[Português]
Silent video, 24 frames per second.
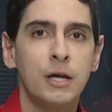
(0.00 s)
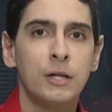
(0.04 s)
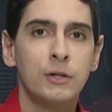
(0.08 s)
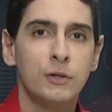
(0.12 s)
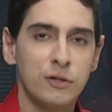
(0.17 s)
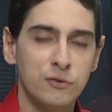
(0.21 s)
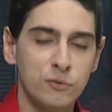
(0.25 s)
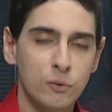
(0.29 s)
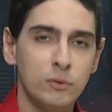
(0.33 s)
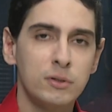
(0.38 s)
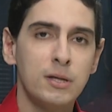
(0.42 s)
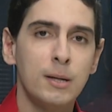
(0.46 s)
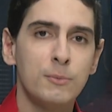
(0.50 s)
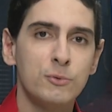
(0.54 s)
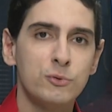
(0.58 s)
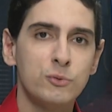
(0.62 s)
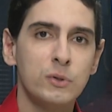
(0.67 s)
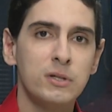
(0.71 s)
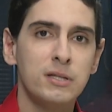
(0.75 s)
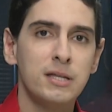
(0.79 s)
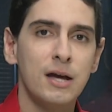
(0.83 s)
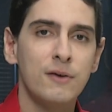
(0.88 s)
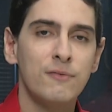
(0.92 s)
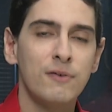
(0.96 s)
Nós voltamos
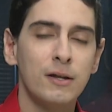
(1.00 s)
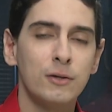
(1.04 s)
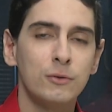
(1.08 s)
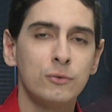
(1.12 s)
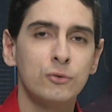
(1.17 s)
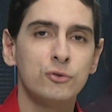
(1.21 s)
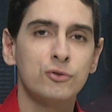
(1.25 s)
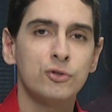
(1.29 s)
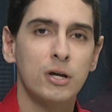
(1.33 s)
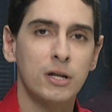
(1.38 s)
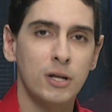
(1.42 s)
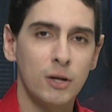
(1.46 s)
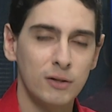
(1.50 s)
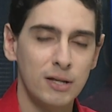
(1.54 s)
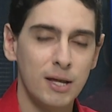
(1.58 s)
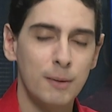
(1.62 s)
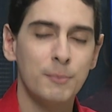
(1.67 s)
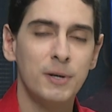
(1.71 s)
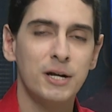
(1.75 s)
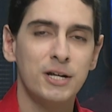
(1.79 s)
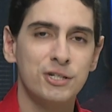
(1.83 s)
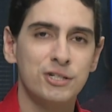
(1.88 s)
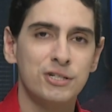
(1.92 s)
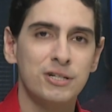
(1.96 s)
no intervalo do Jornal da
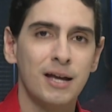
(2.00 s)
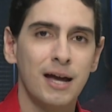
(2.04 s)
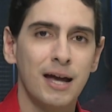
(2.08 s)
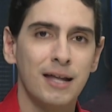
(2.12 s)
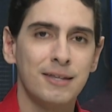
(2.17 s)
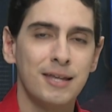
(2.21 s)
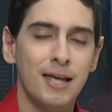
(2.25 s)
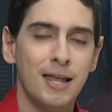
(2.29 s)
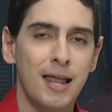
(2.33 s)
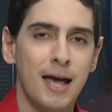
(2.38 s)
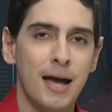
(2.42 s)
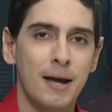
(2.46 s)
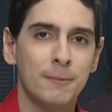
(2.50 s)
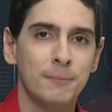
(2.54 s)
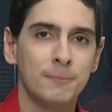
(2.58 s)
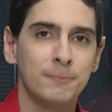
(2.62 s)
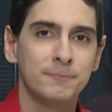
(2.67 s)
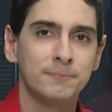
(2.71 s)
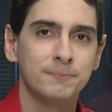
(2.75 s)
Band. Até lá!